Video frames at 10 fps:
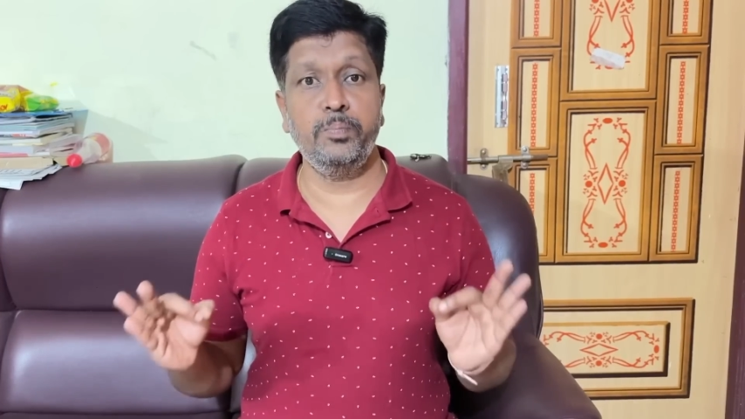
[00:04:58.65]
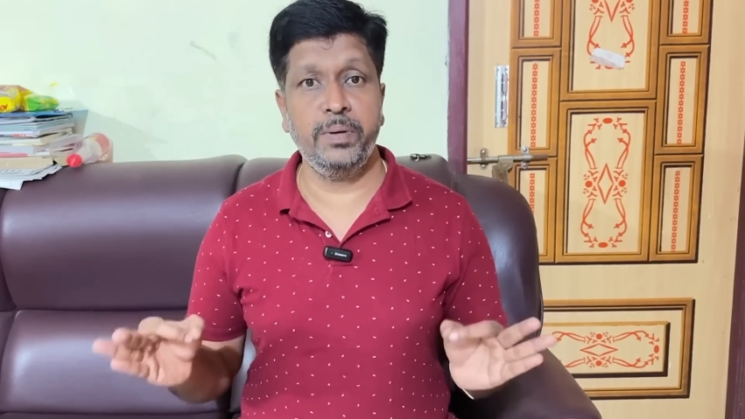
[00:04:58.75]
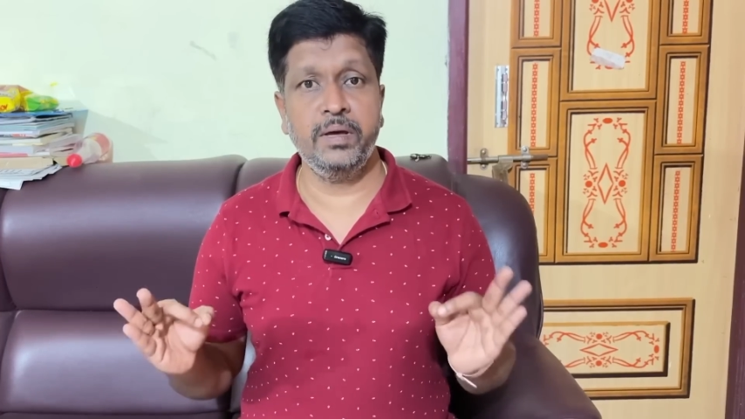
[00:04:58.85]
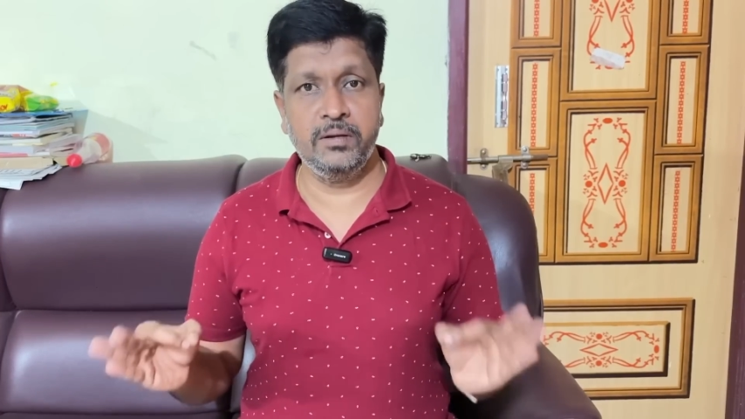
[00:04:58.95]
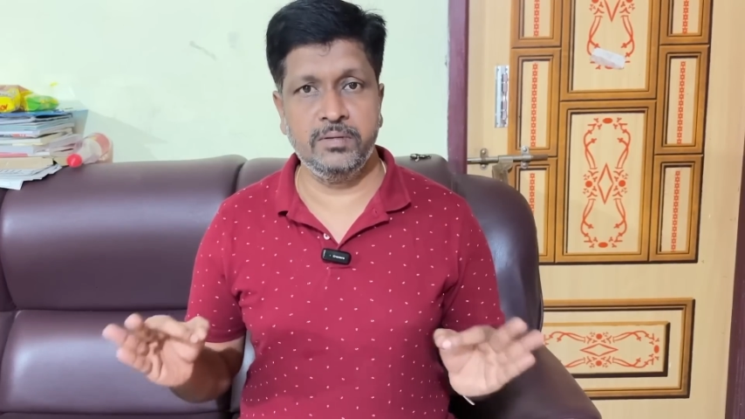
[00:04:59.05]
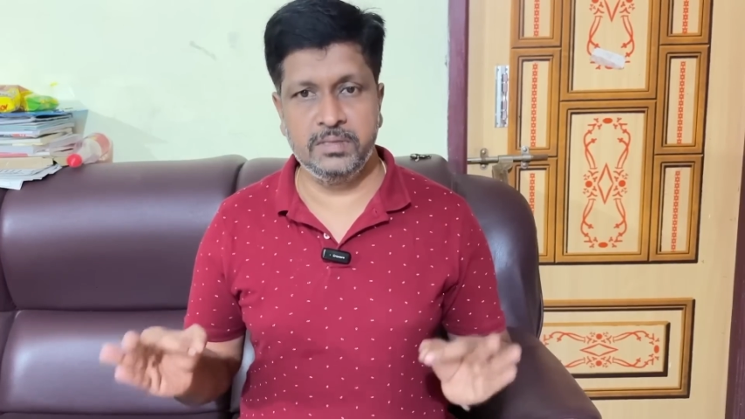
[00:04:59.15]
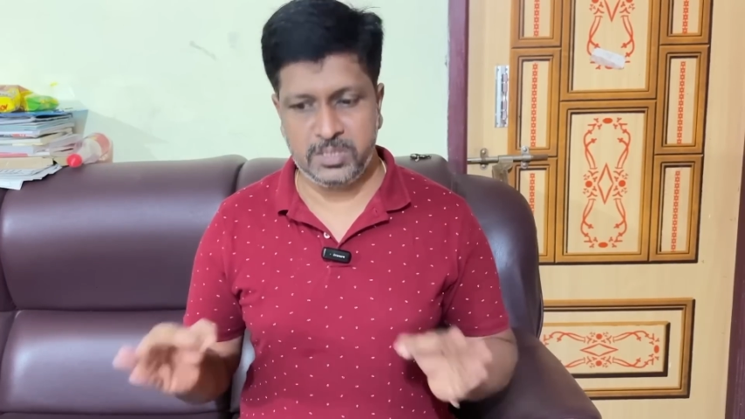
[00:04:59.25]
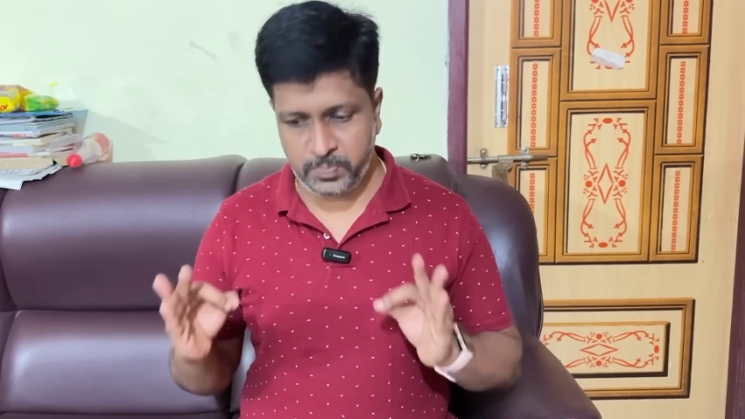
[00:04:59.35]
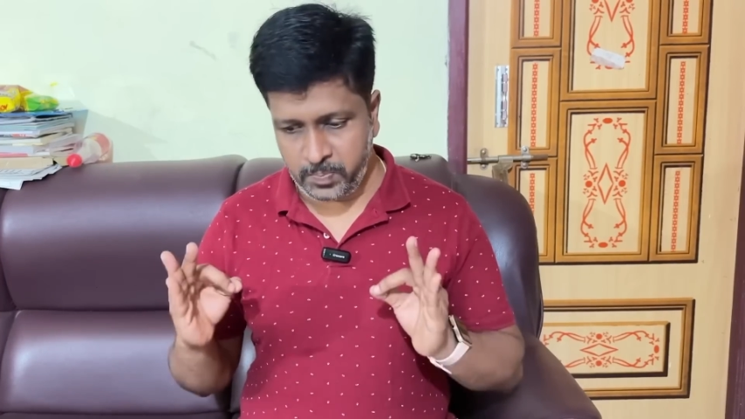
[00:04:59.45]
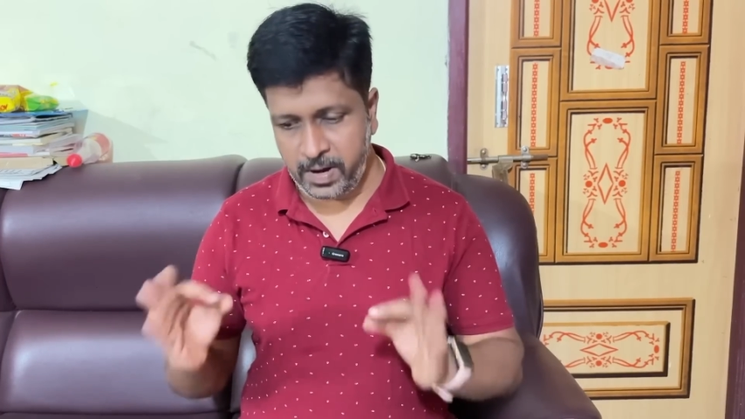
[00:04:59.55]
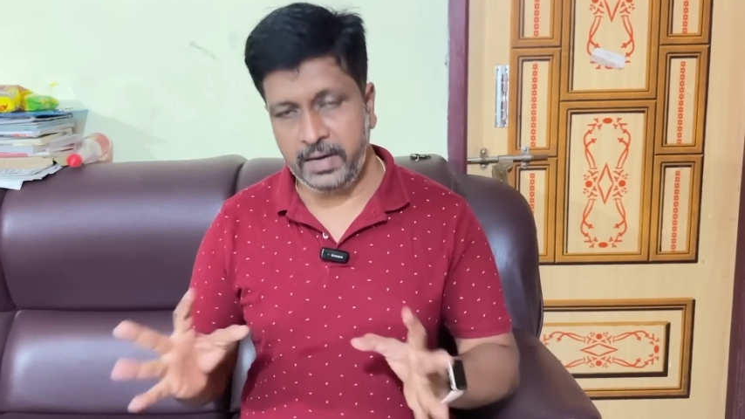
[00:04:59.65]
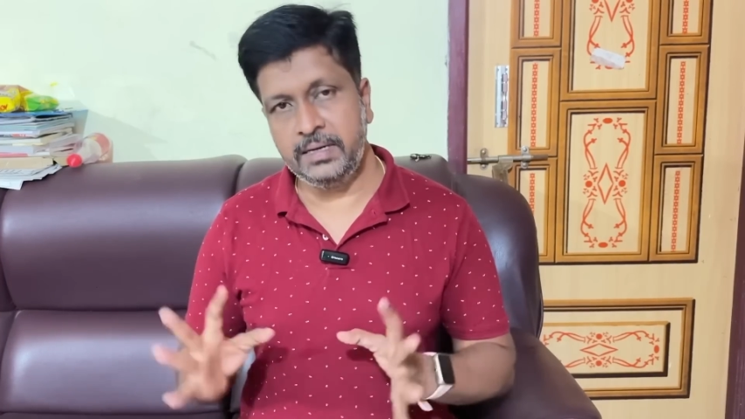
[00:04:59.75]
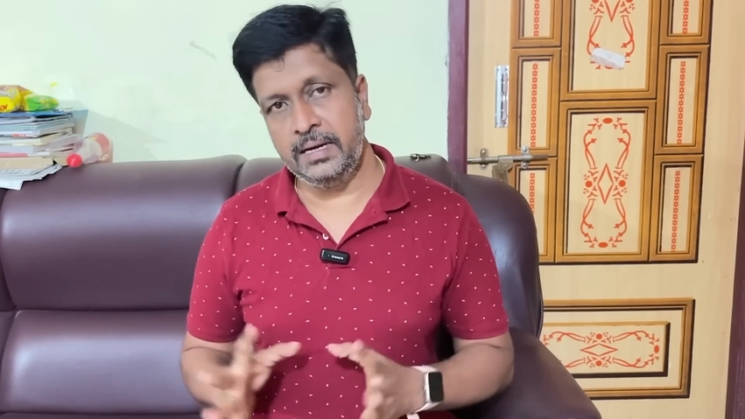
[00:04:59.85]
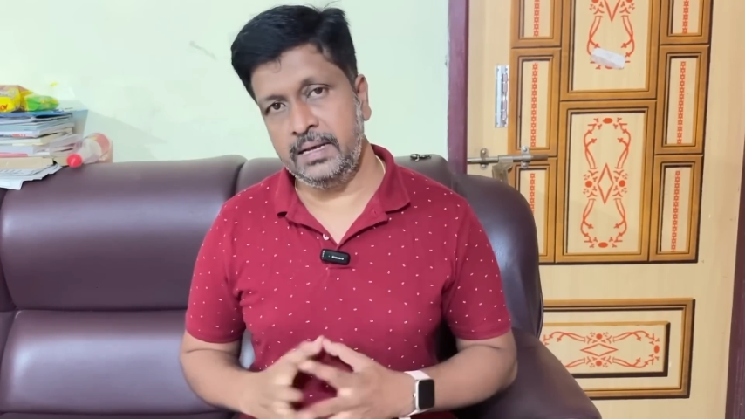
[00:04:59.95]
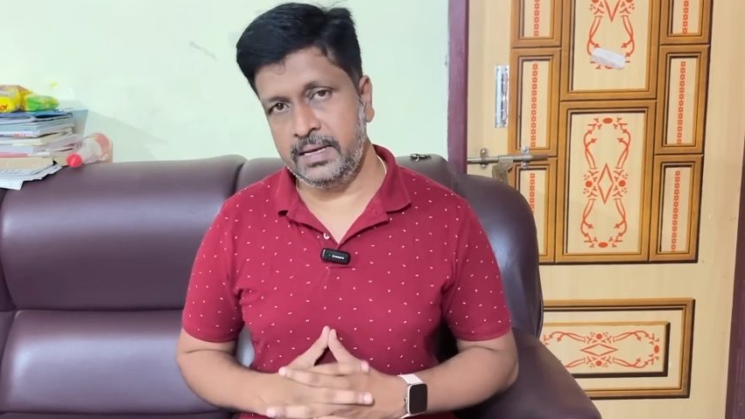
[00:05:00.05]
பேர் வந்து
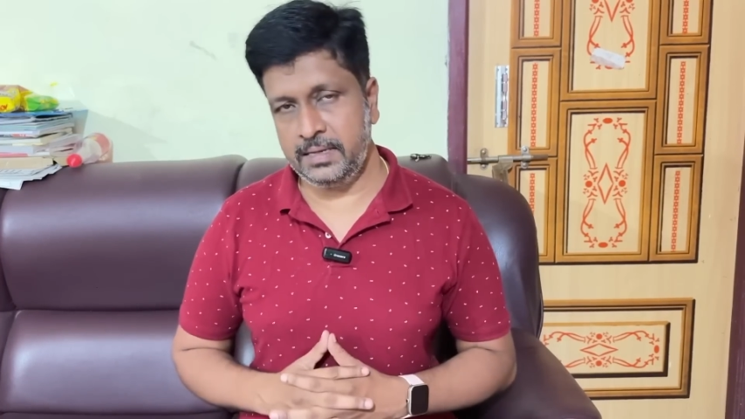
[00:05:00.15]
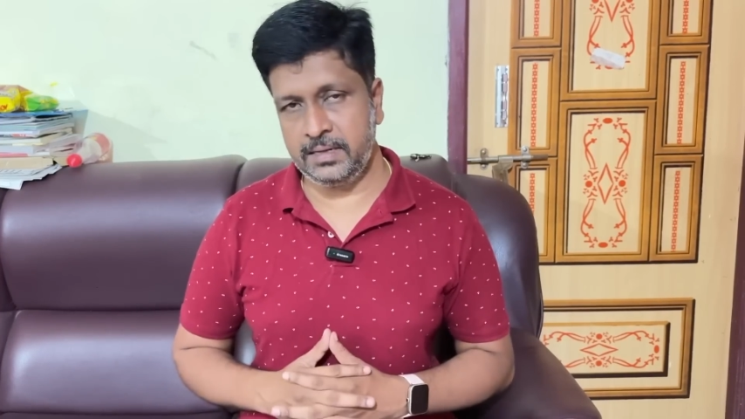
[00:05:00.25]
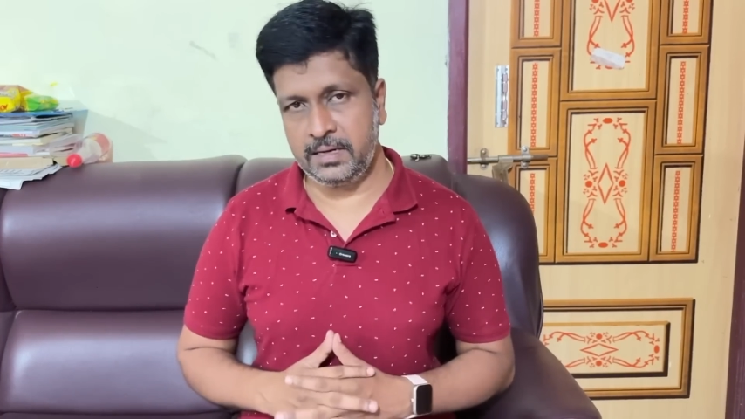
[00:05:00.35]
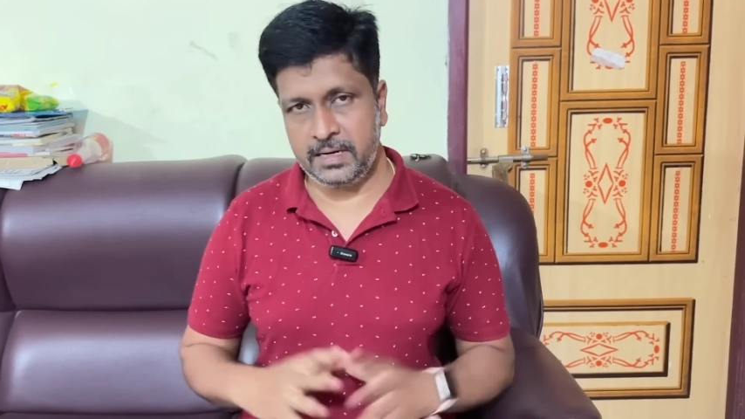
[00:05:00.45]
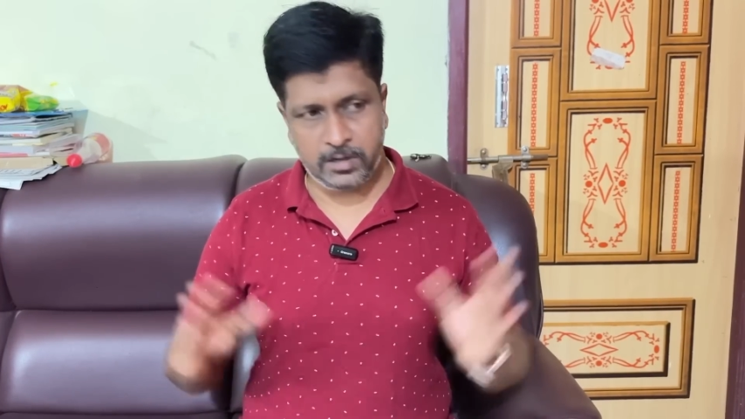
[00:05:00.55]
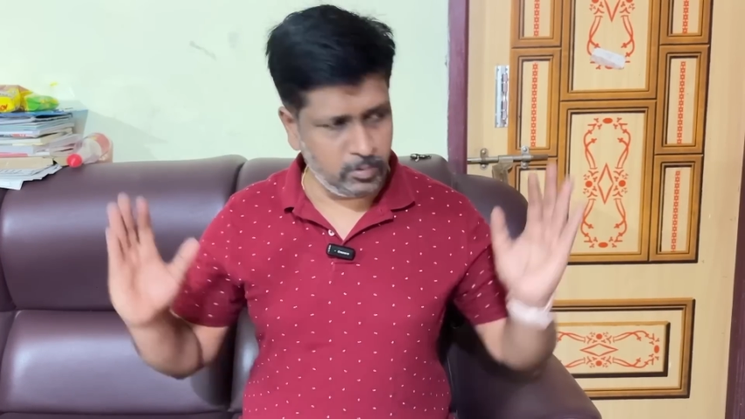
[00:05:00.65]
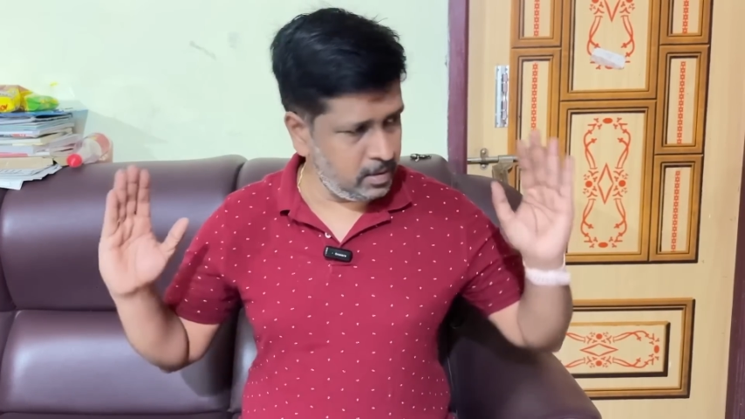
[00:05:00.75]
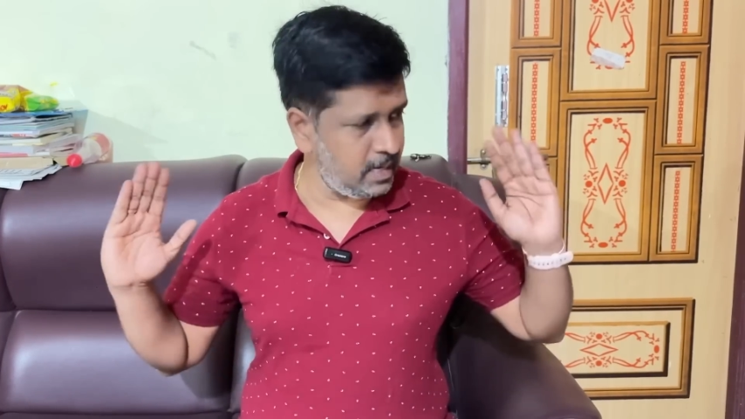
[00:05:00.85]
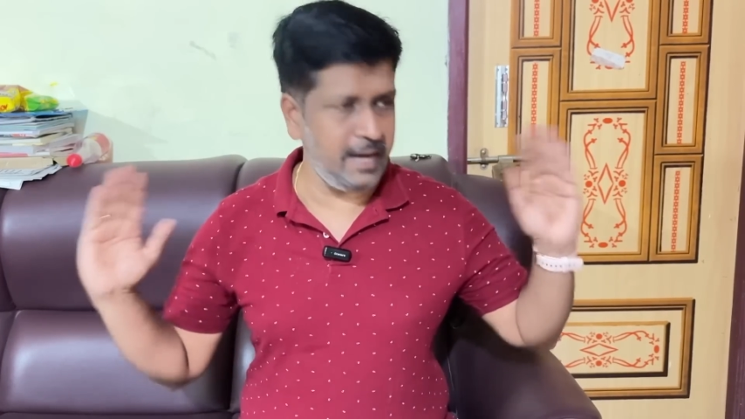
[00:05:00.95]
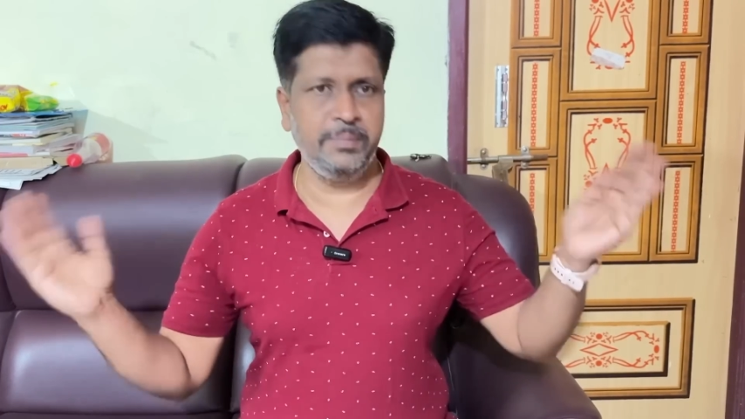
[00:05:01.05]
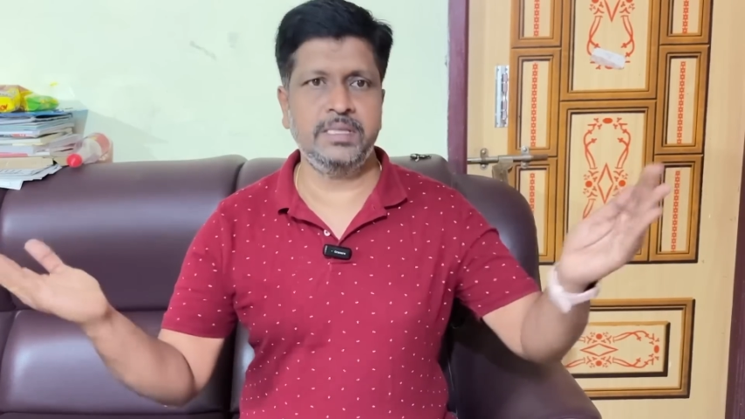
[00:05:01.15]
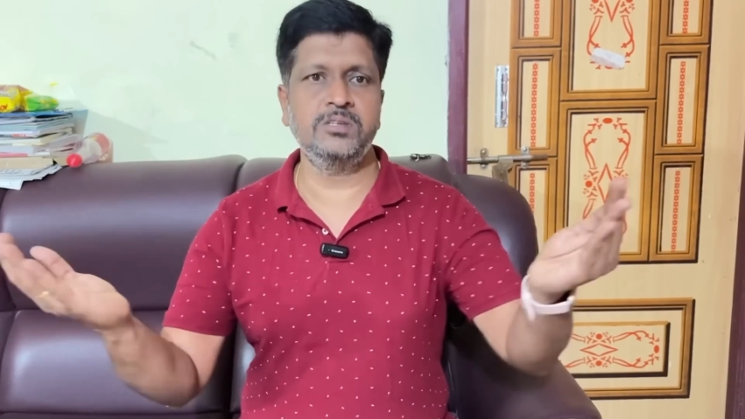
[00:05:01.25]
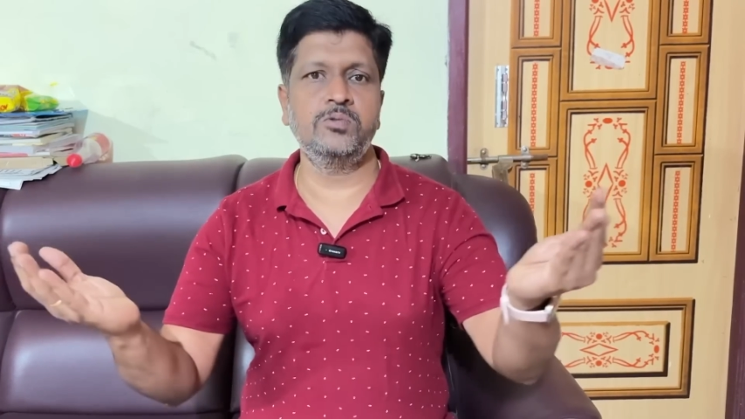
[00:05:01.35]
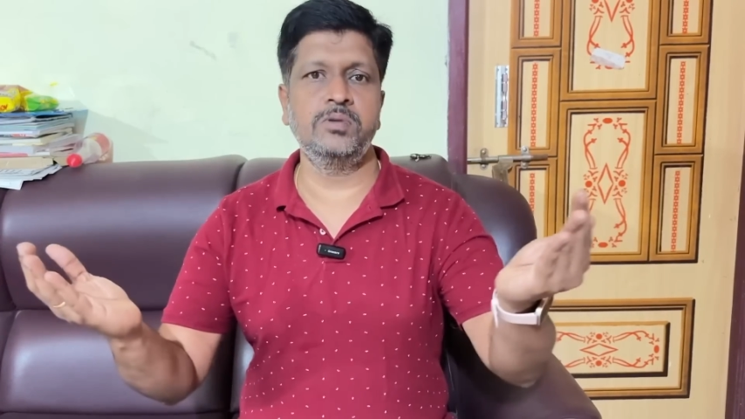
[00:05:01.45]
ஸ்பாட்டில் இறந்துருக்கு கிட்டத்தட்ட ஒரு கிராமத்தையே